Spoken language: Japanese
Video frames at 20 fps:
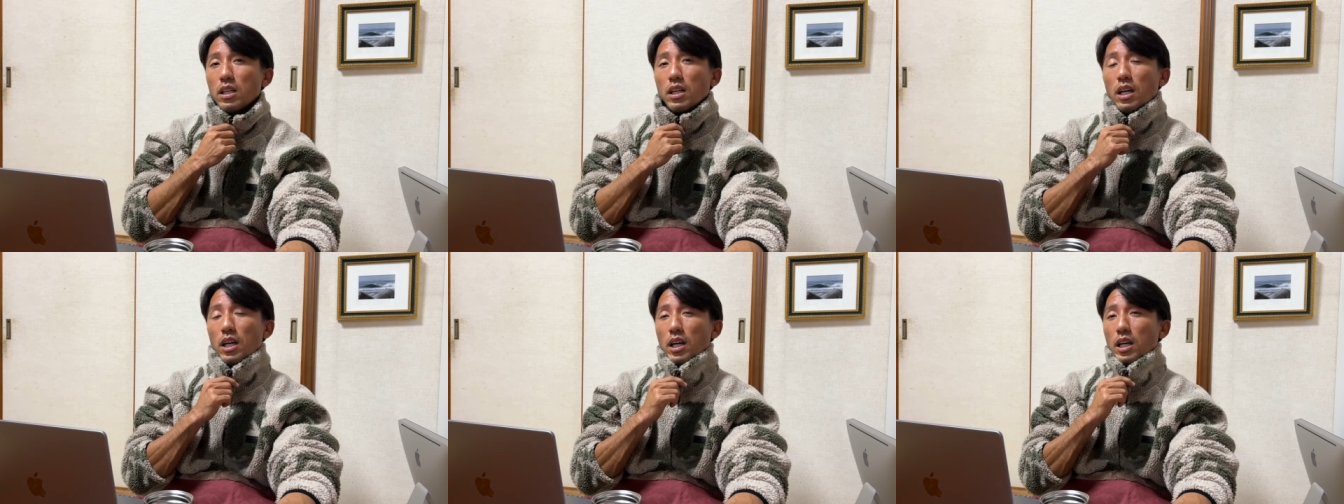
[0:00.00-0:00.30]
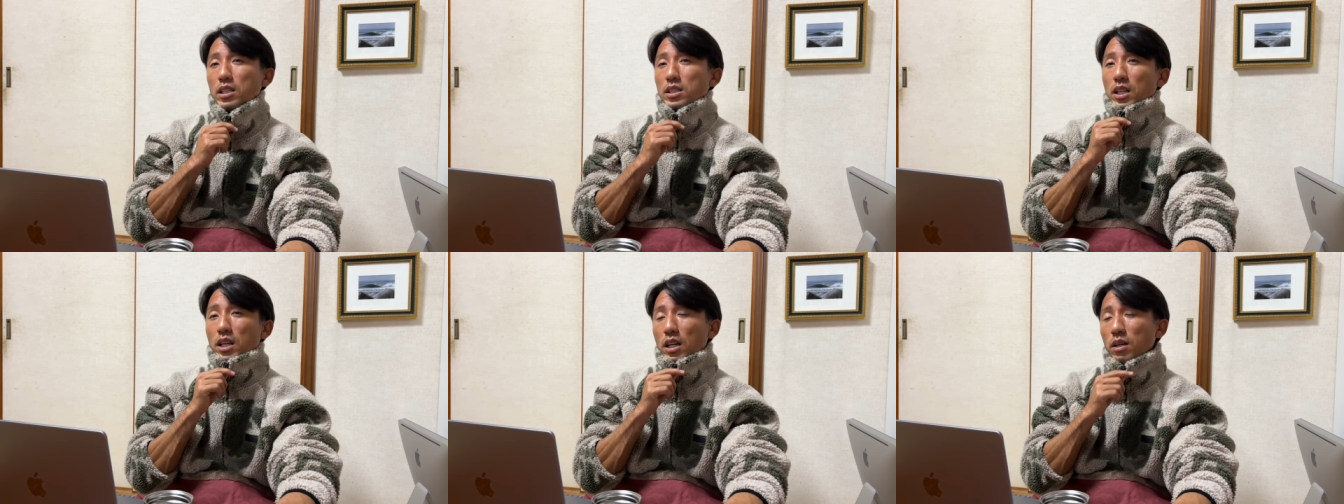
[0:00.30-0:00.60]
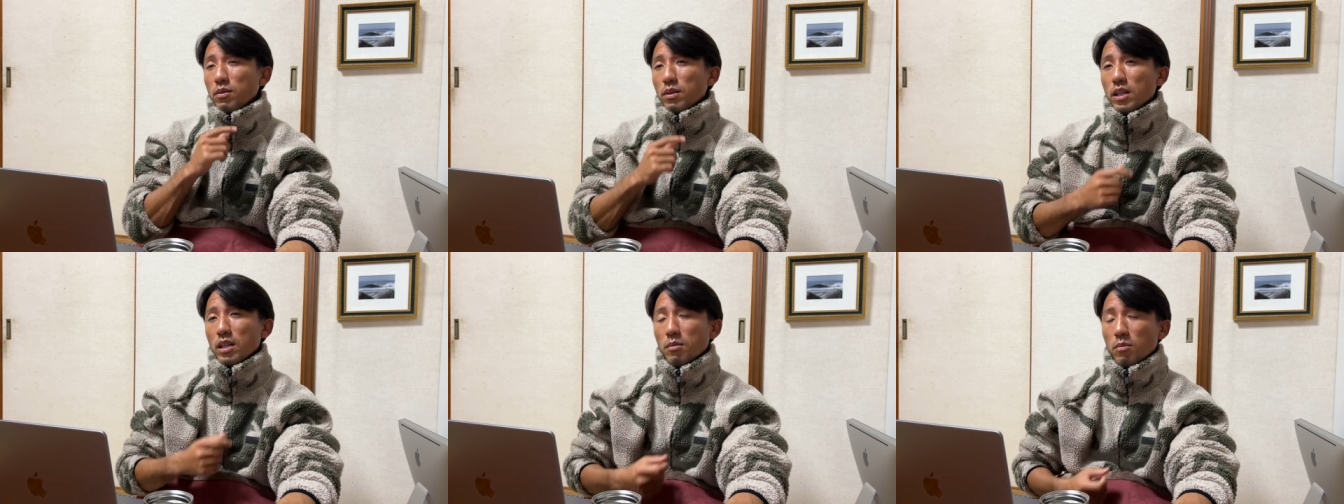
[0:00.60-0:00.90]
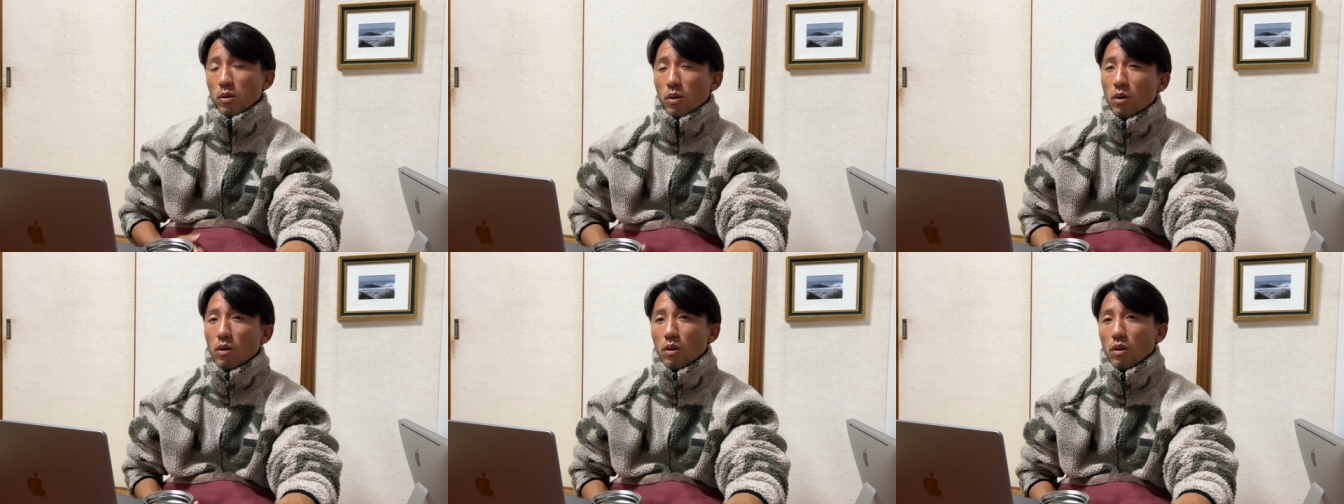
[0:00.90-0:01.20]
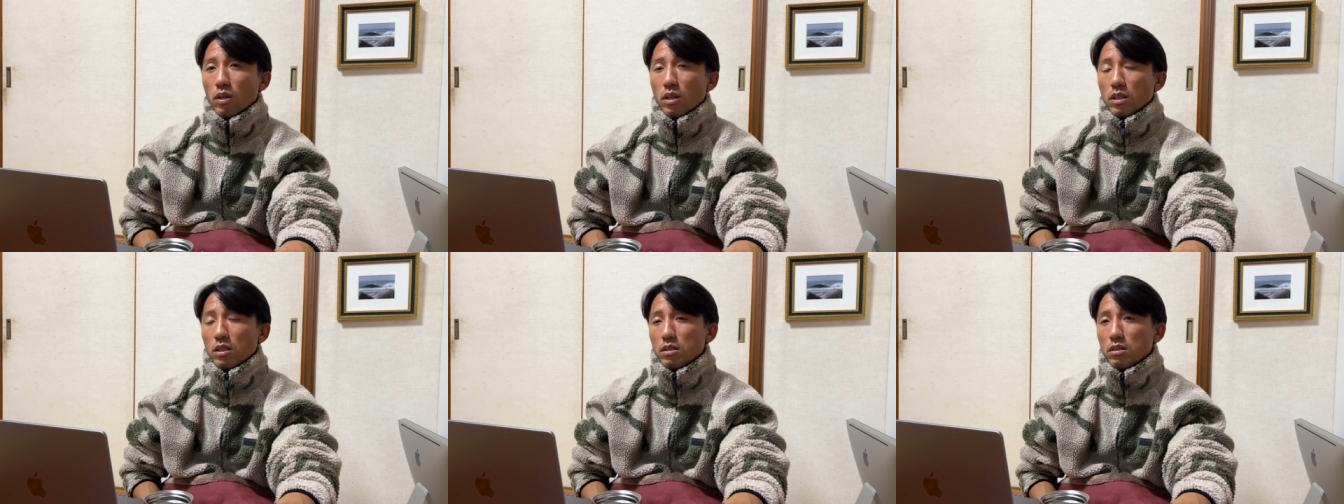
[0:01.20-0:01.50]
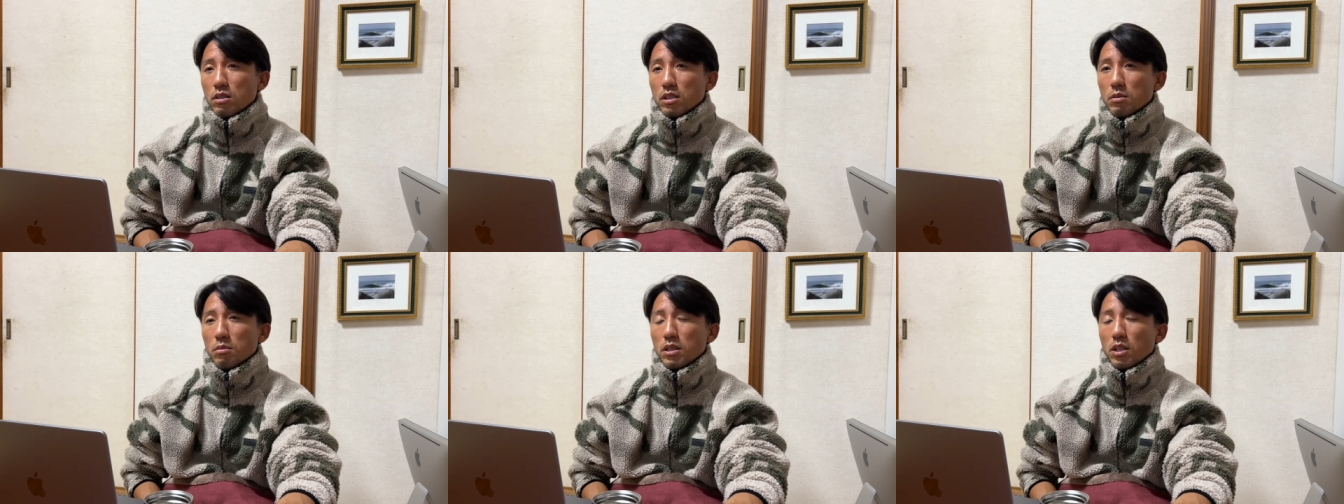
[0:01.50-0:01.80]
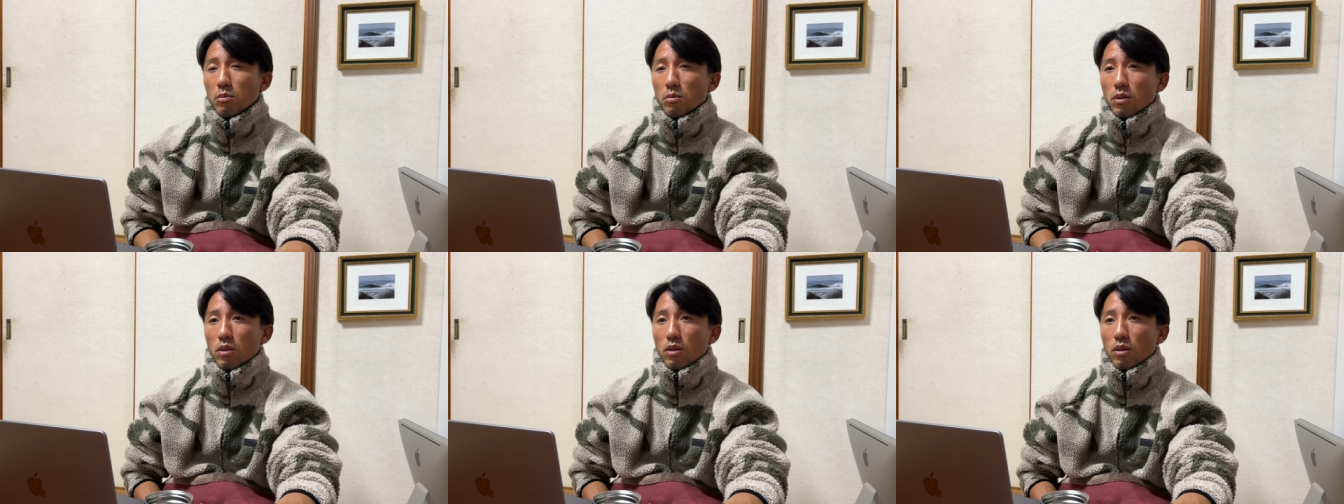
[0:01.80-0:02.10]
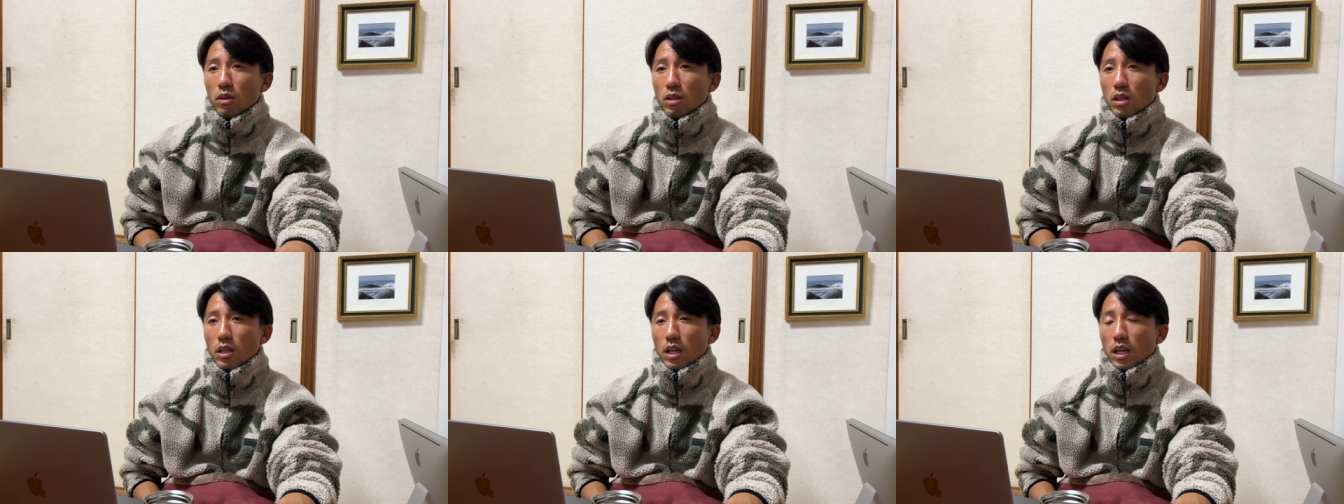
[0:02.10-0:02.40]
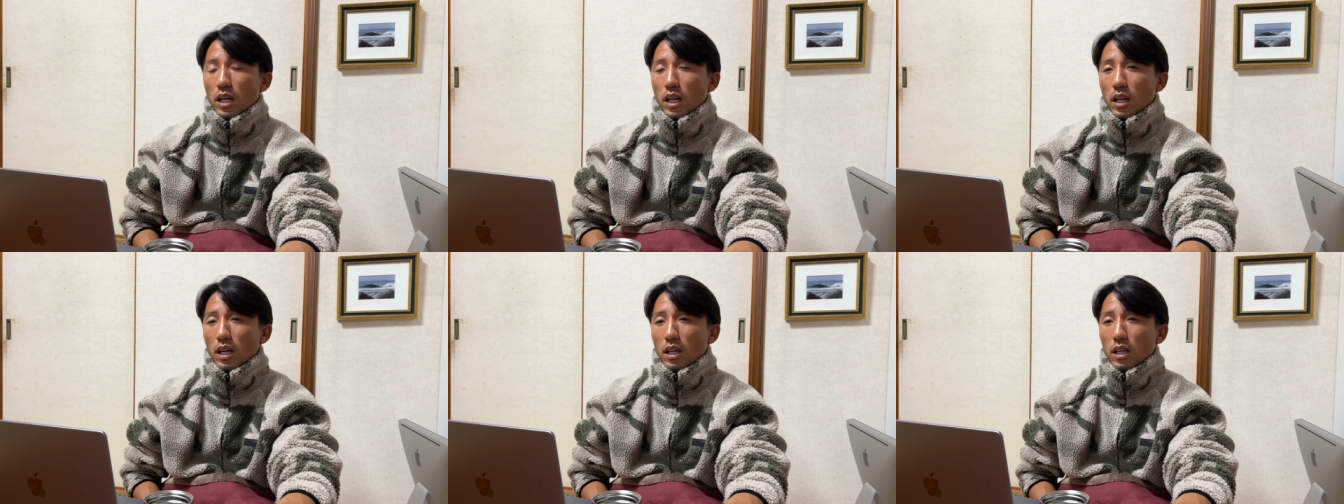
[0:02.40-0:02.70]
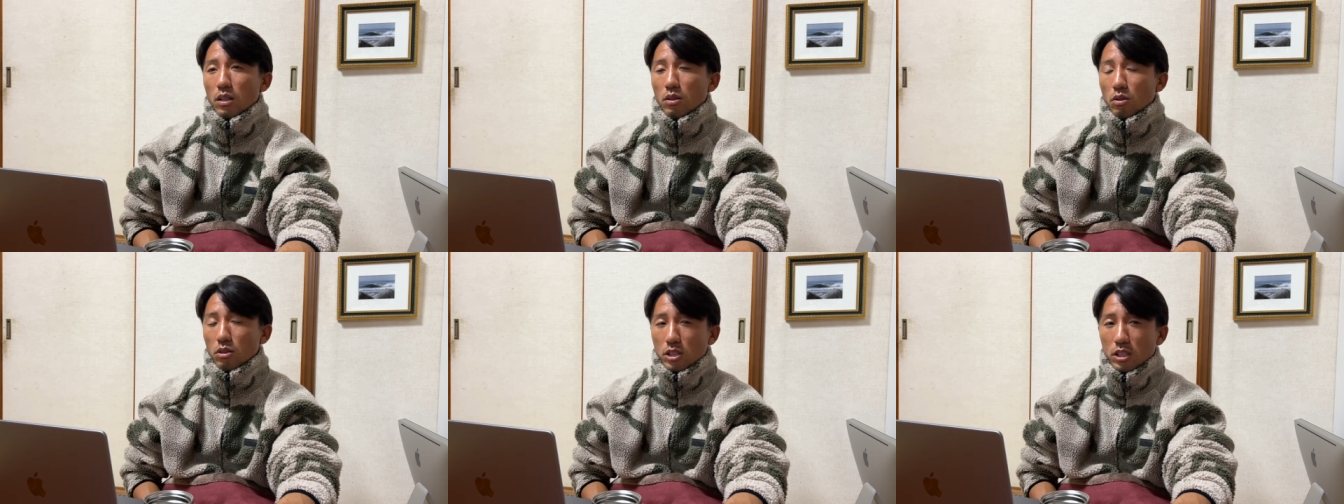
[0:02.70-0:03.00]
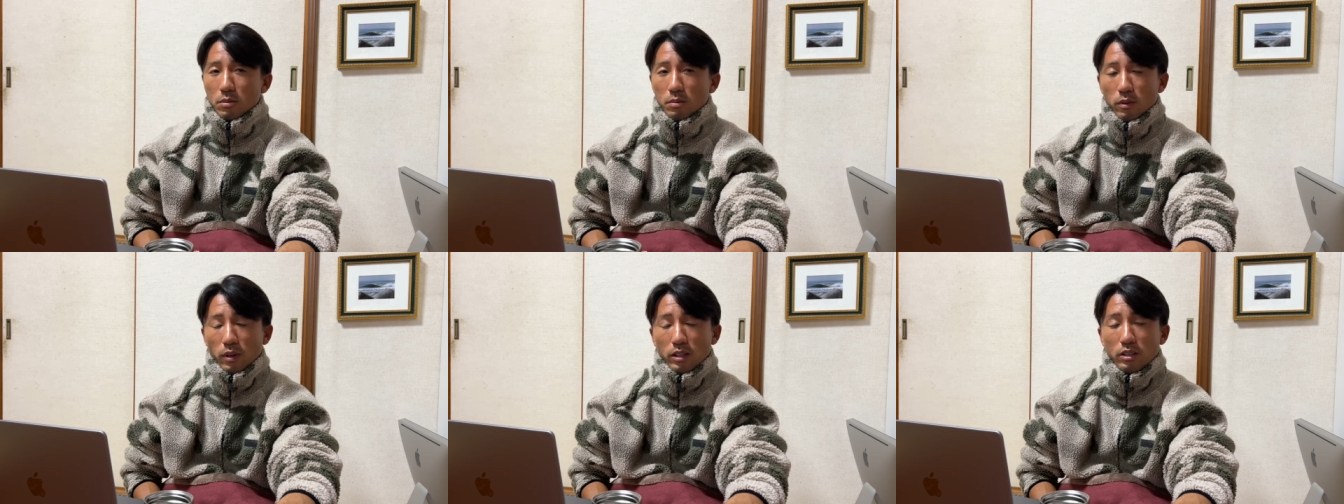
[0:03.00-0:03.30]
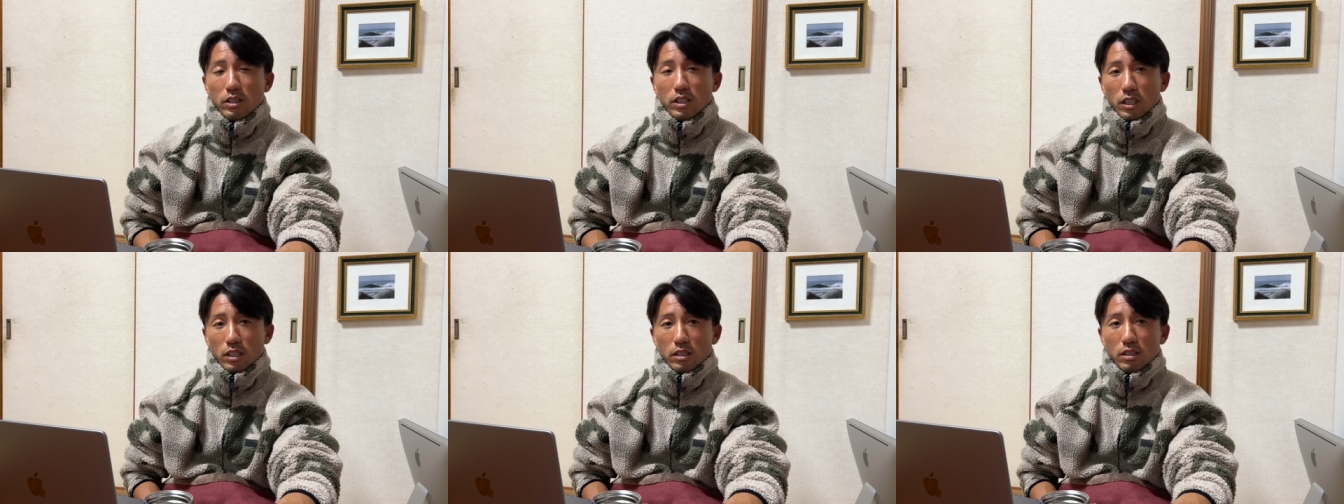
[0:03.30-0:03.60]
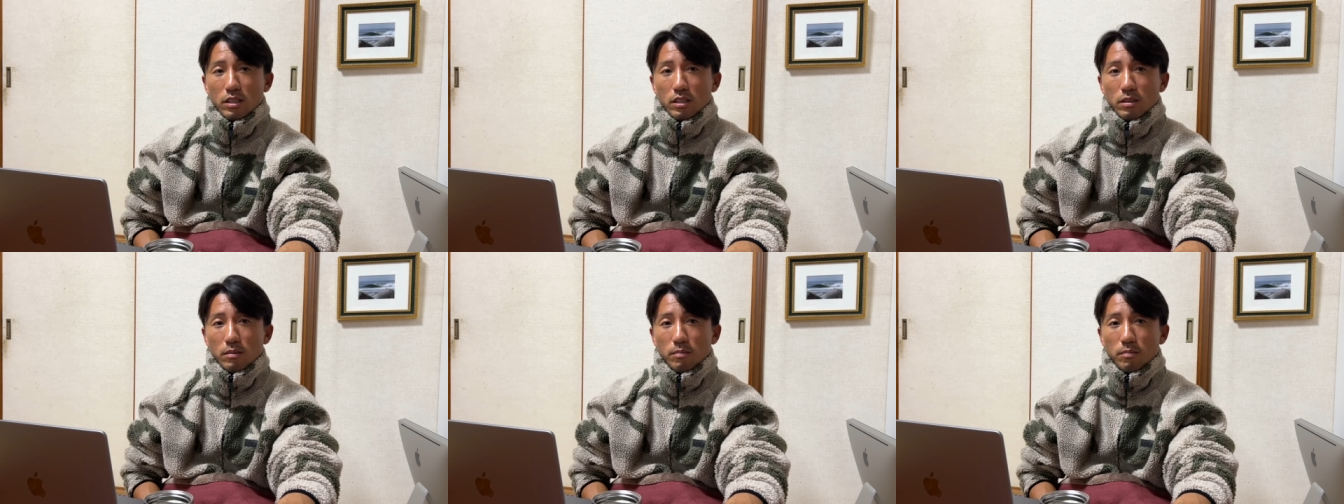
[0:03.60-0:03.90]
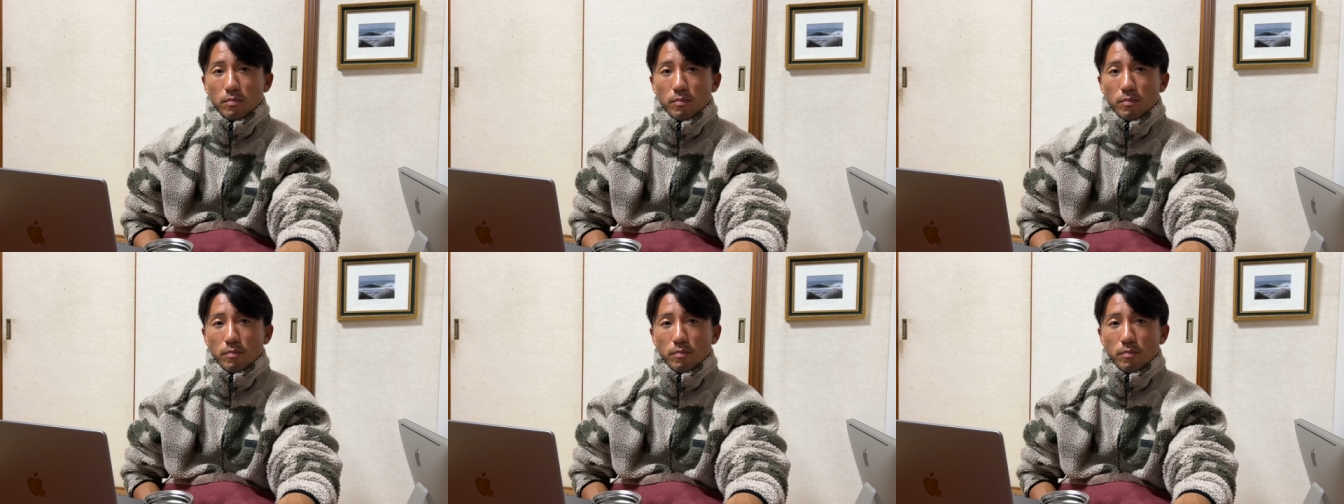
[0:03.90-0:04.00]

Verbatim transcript: えー、サーファーも釣り人も、えー、どっちも悪いです。